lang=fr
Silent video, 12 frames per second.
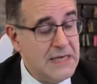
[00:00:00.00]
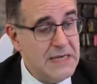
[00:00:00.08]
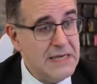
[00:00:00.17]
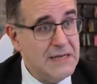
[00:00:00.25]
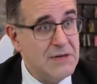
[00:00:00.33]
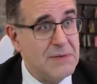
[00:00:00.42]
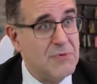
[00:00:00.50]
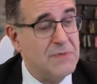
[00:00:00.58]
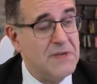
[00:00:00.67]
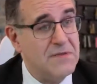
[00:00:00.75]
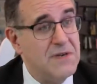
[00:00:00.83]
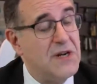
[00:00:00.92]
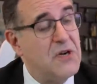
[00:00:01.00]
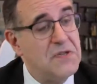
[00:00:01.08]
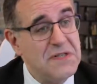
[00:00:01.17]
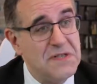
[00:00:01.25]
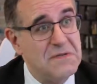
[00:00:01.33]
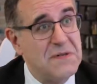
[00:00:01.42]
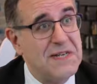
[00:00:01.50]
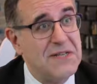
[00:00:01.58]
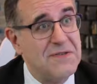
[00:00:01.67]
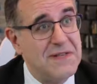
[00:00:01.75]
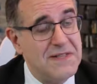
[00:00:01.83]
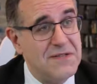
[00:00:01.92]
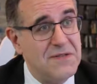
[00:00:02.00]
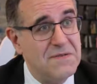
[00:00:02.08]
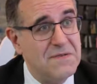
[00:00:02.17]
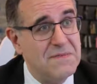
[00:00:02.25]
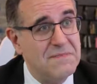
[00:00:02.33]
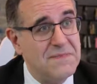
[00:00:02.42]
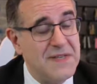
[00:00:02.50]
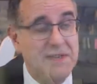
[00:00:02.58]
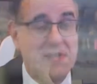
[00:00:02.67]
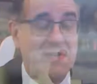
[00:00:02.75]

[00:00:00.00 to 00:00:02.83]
Et la première fois en 1999, avec